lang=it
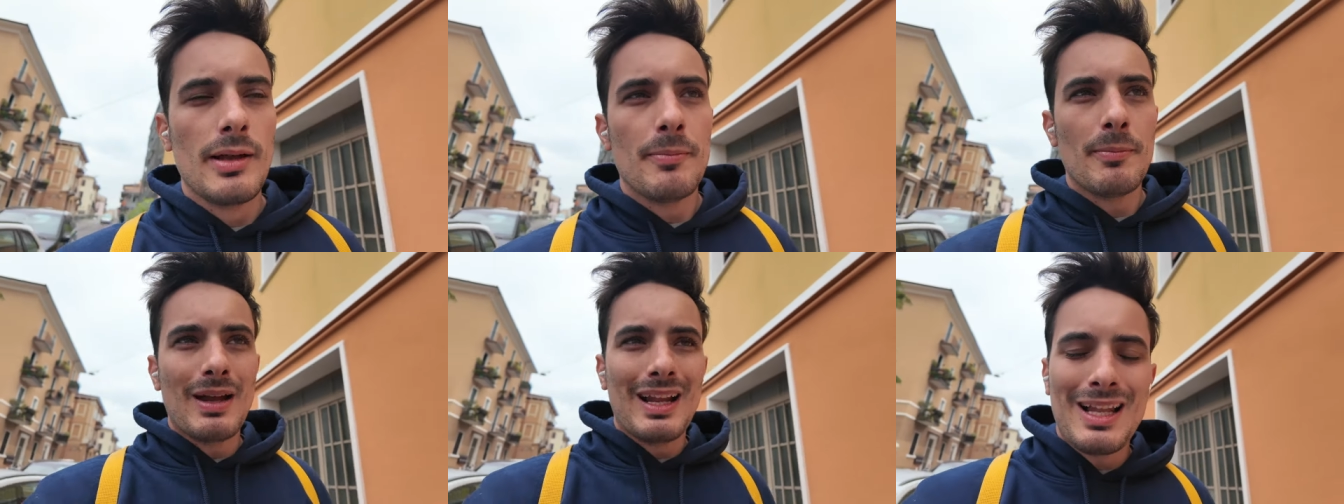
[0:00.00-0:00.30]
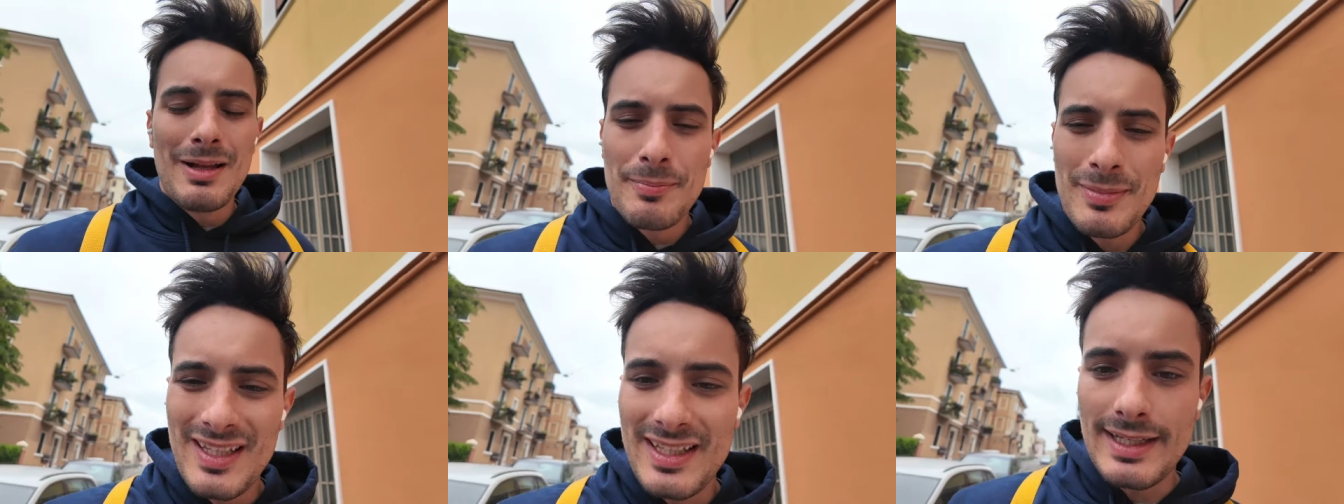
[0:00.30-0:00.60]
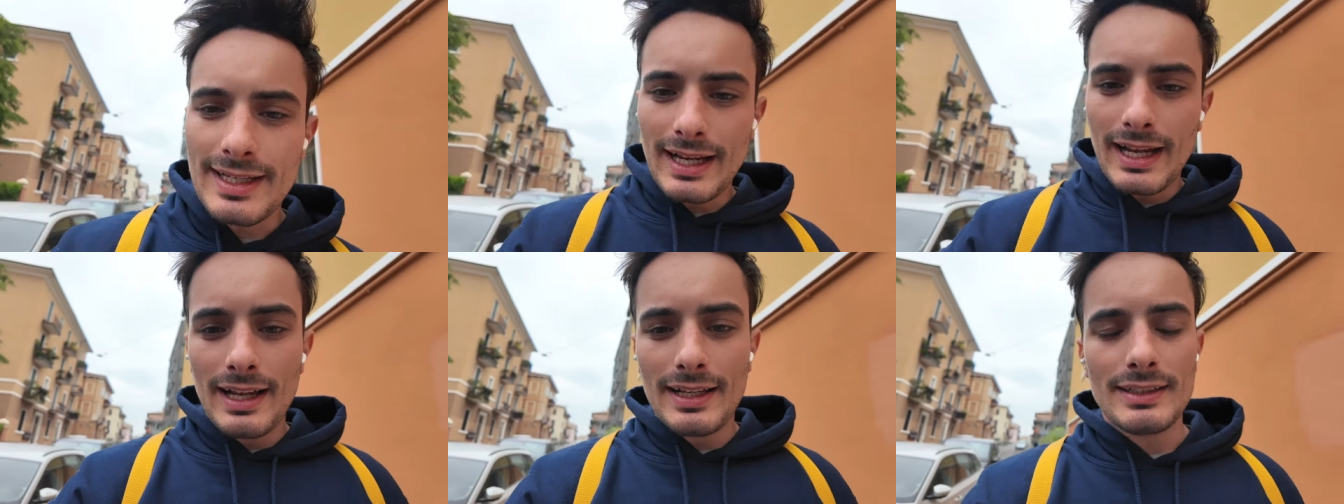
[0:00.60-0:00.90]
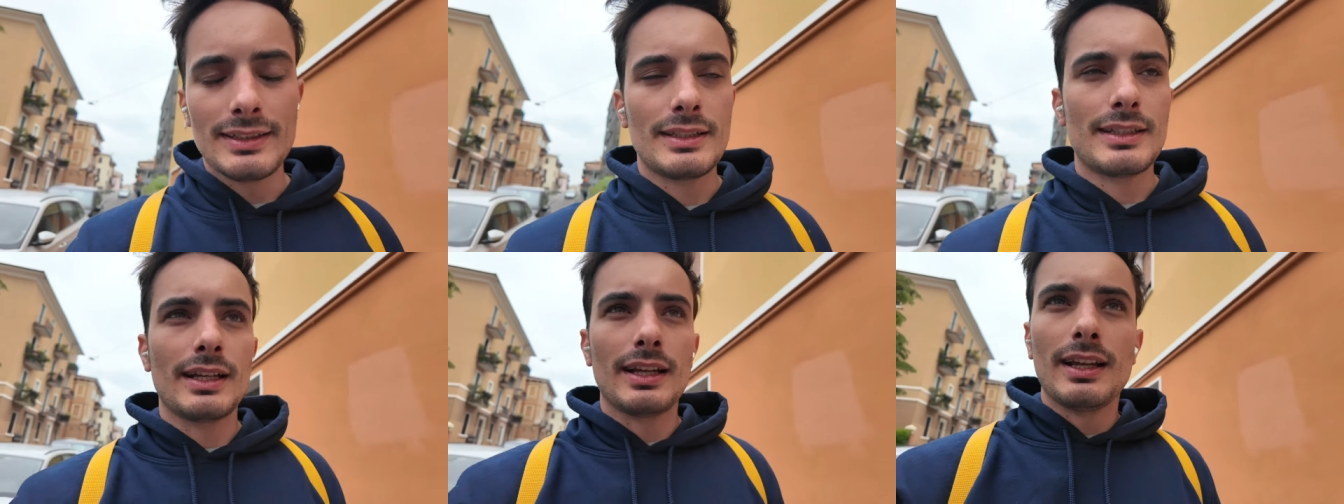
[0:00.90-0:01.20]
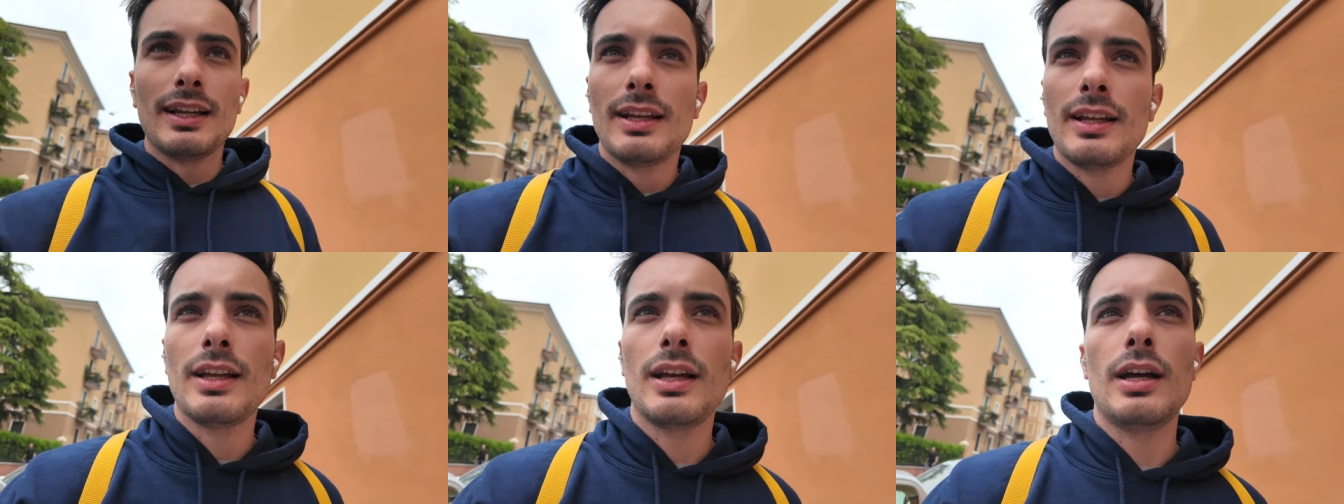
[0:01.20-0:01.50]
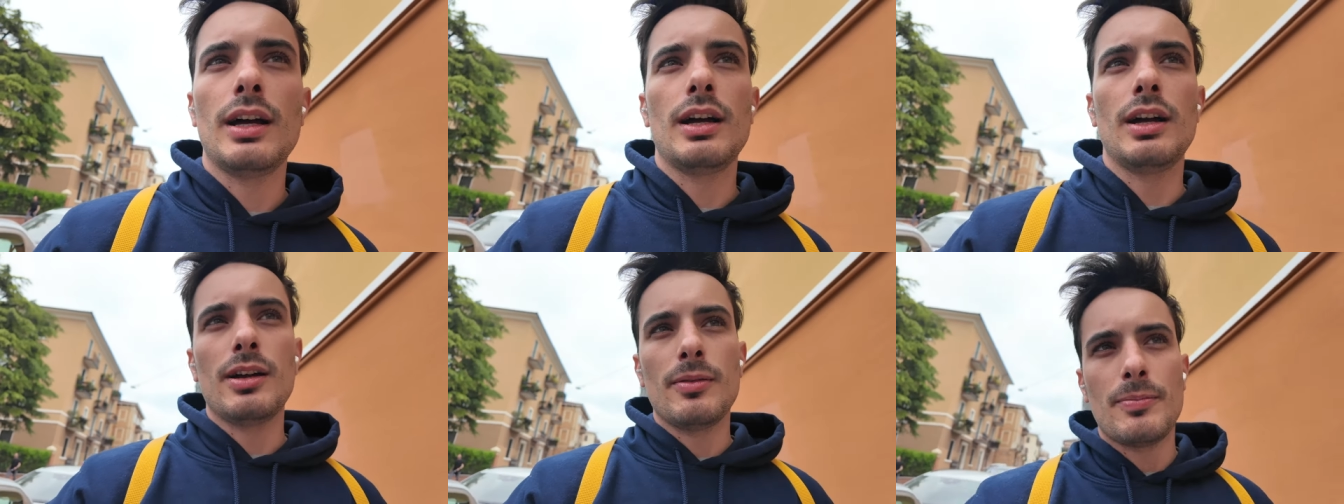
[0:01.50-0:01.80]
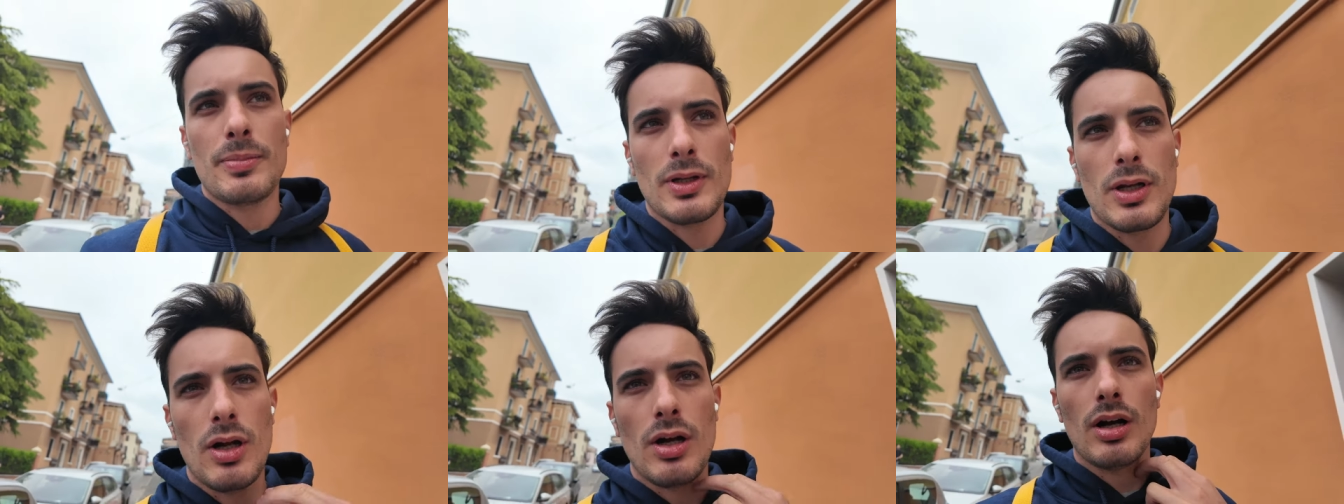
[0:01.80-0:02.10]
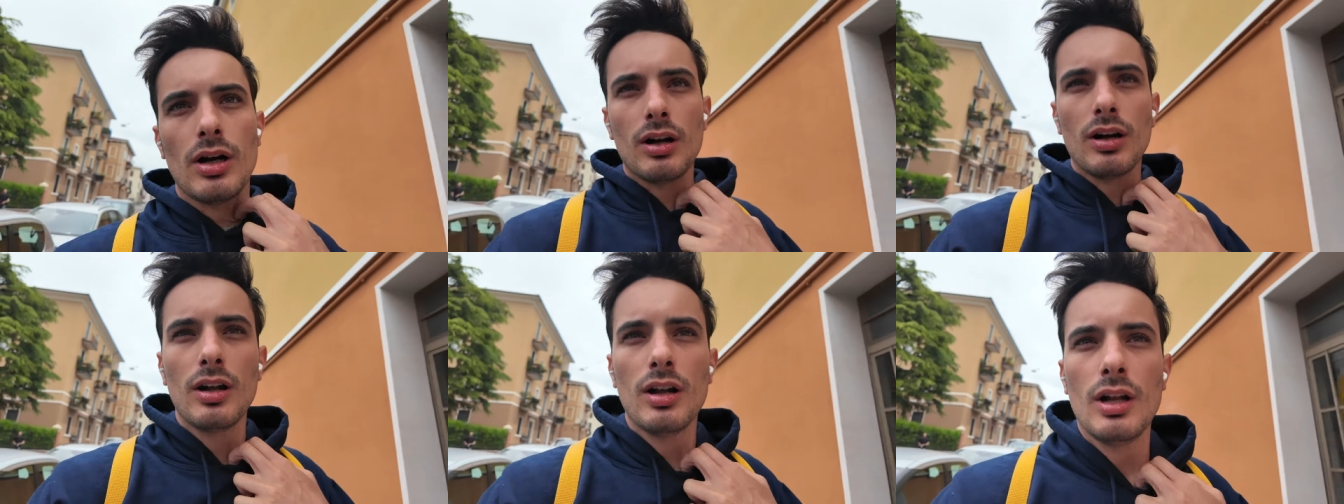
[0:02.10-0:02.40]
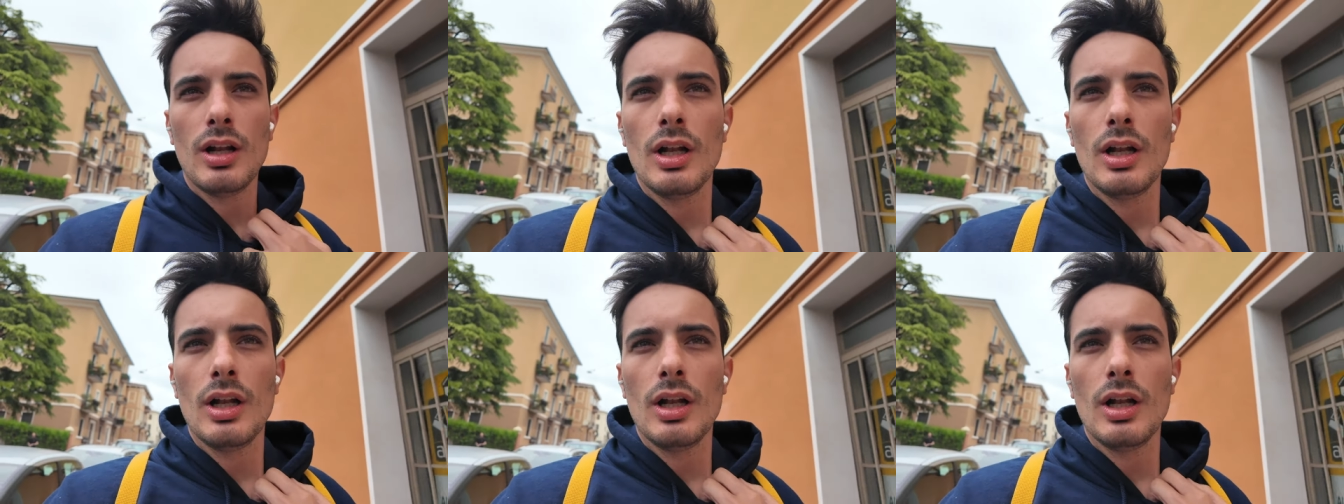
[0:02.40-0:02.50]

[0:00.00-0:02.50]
bella piccante uh, però